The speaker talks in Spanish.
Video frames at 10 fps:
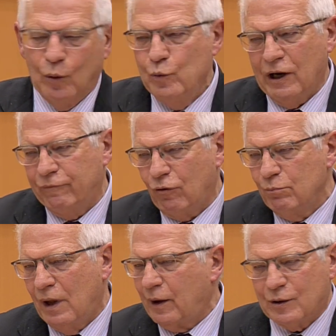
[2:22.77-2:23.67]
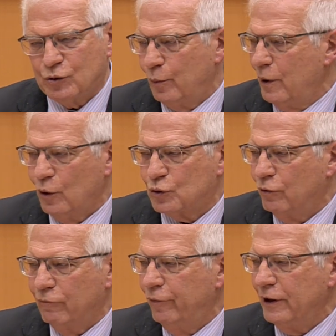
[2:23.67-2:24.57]
como una forma de resolver
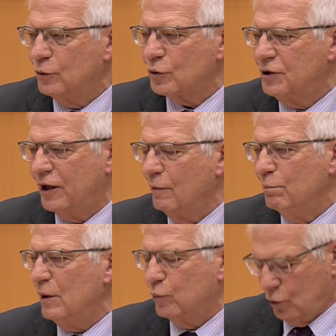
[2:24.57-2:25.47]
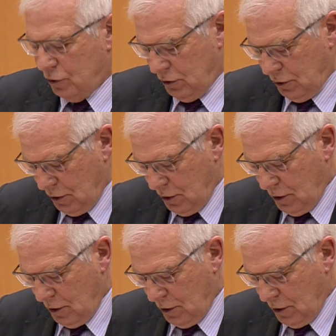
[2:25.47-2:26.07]
los conflictos, siguen vivos.